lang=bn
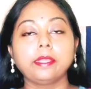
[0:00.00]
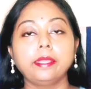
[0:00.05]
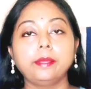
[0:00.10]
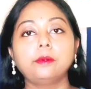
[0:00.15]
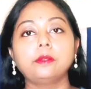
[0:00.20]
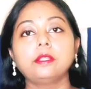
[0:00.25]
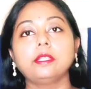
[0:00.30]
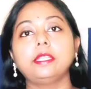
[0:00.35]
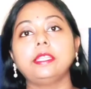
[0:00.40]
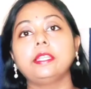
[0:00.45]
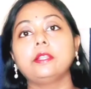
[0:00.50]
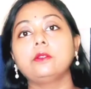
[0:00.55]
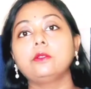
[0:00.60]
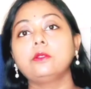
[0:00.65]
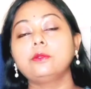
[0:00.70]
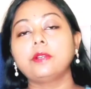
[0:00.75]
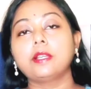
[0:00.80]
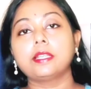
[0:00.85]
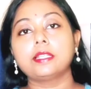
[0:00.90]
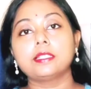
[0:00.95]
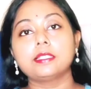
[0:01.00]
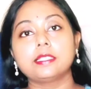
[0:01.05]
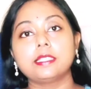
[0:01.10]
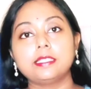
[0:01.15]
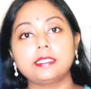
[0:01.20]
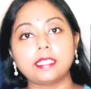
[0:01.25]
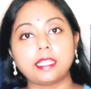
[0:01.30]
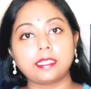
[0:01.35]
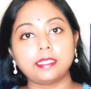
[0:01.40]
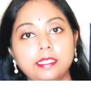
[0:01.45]
এবং ডেঙ্গু
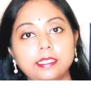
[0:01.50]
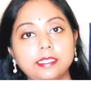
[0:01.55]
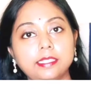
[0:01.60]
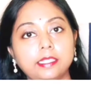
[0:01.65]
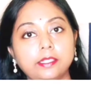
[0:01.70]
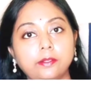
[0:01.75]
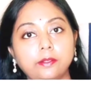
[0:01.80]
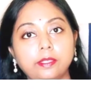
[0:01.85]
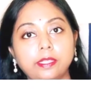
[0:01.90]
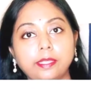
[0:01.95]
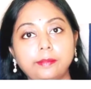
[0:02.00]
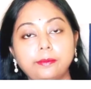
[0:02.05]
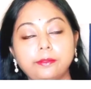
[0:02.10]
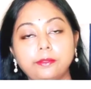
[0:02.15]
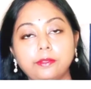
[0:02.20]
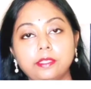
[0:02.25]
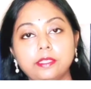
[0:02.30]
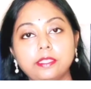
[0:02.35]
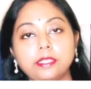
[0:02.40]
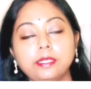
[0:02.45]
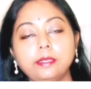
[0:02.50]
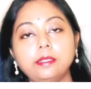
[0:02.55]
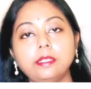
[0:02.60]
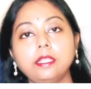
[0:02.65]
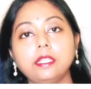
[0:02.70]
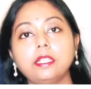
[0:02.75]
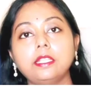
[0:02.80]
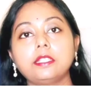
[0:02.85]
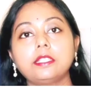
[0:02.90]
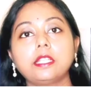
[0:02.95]
ভাইরাসের চারটে সেরোটাইপ রয়েছে
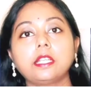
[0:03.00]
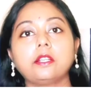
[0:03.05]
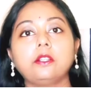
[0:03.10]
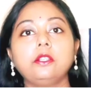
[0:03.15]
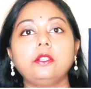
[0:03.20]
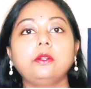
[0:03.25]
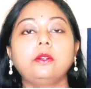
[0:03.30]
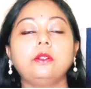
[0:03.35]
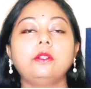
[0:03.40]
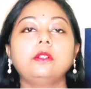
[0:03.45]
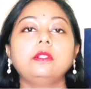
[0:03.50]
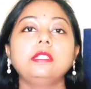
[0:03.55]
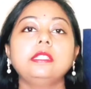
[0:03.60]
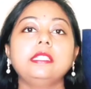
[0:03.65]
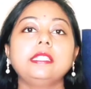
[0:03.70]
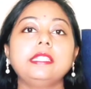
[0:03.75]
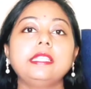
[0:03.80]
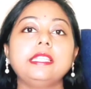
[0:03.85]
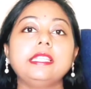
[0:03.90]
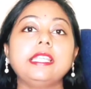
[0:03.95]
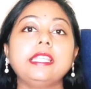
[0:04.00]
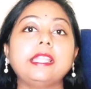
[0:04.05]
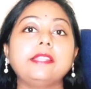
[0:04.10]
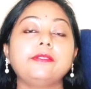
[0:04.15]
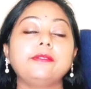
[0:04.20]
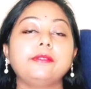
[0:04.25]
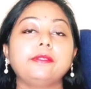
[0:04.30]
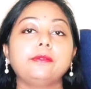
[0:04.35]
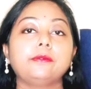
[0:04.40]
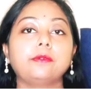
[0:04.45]
সেগুলি হলো
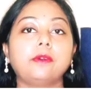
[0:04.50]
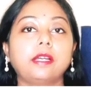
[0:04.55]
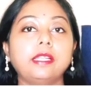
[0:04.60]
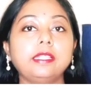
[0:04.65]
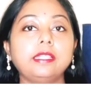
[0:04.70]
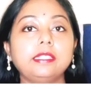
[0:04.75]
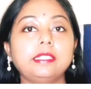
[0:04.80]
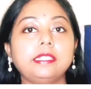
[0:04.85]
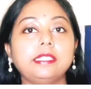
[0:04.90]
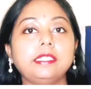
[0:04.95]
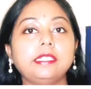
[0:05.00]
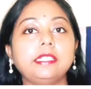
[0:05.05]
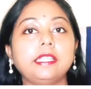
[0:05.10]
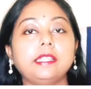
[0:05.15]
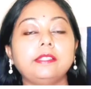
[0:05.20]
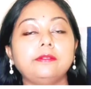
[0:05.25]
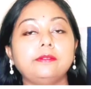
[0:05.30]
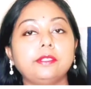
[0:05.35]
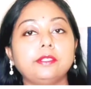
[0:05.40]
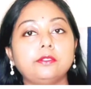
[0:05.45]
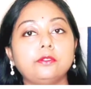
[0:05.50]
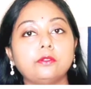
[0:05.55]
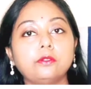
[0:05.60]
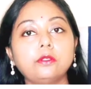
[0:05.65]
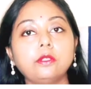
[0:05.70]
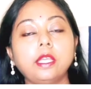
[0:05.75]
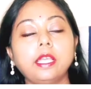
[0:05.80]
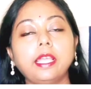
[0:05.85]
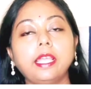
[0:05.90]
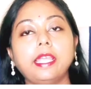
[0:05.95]
ডিএনভি ওয়ান ডিএনভি টু
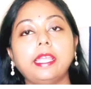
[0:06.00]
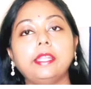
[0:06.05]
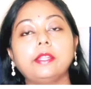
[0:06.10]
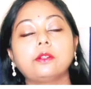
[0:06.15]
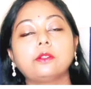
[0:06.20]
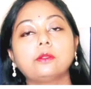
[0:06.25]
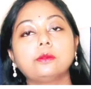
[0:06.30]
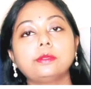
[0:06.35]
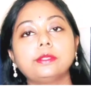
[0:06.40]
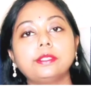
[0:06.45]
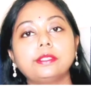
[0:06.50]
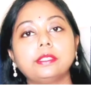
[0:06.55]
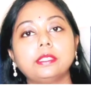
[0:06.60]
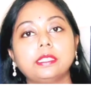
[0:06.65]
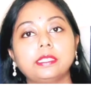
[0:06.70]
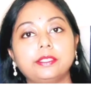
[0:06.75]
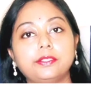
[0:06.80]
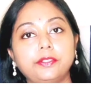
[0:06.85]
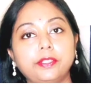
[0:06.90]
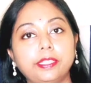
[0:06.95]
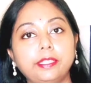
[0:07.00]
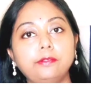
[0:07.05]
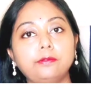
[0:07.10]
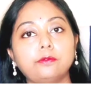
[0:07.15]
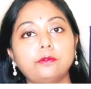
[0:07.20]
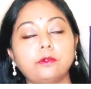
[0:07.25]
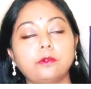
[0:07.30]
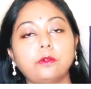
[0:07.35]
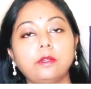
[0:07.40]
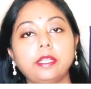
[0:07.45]
এরকম থ্রি
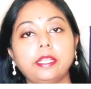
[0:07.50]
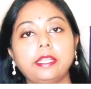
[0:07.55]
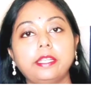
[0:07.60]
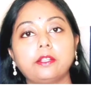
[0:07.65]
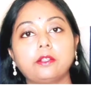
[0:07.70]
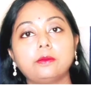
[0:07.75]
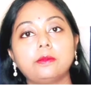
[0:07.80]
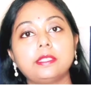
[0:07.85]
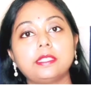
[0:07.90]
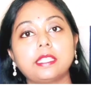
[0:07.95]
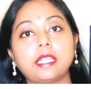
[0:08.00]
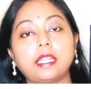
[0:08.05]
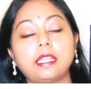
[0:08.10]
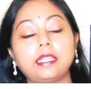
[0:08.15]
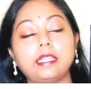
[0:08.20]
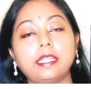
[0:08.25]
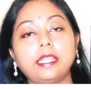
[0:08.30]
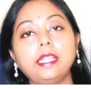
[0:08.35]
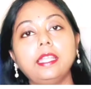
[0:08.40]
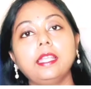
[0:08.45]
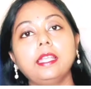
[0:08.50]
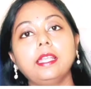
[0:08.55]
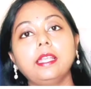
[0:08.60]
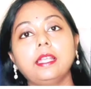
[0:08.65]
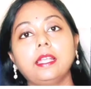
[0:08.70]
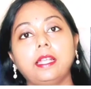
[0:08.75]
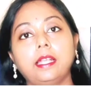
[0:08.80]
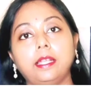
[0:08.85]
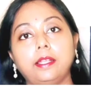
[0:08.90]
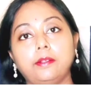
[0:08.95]
ফোর এরকম চারটে
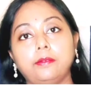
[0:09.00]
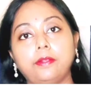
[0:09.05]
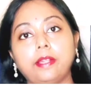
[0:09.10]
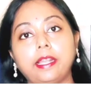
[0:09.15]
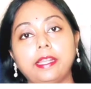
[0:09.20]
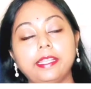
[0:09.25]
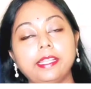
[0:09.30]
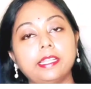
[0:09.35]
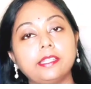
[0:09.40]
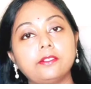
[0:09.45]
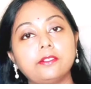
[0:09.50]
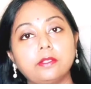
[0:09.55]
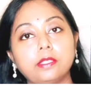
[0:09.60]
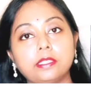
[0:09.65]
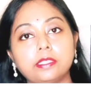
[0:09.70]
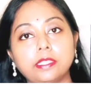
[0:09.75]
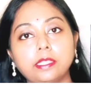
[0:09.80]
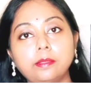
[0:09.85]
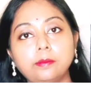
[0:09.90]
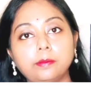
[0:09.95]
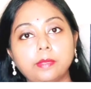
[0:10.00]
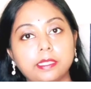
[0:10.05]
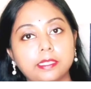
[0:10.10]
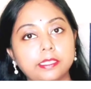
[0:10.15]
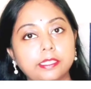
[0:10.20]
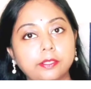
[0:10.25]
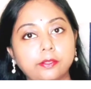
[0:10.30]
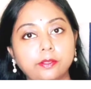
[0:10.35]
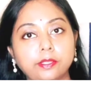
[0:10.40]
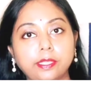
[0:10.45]
ভ্যারিয়েন্ট রয়েছে বা
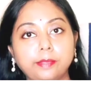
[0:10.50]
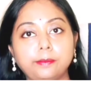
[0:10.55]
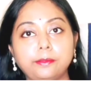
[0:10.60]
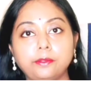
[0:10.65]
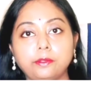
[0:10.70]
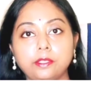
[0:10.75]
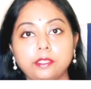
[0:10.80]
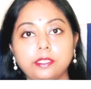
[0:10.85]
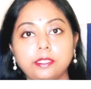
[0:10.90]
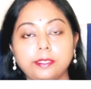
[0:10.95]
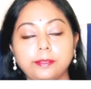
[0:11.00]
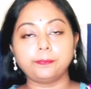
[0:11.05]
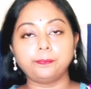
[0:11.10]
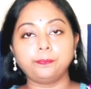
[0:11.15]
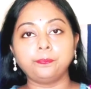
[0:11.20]
সেরোটাইপ রয়েছে